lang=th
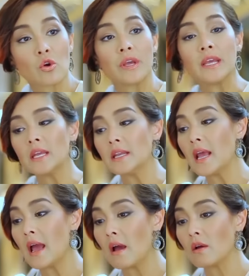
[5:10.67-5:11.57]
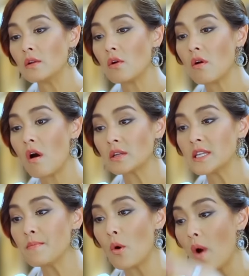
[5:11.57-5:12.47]
เก้าอี้เนี่ยแล้วก็
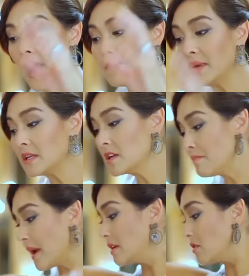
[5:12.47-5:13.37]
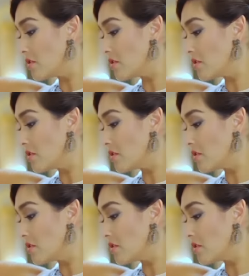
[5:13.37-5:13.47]
ที่บอกว่าให้มิ้นขึ้นไป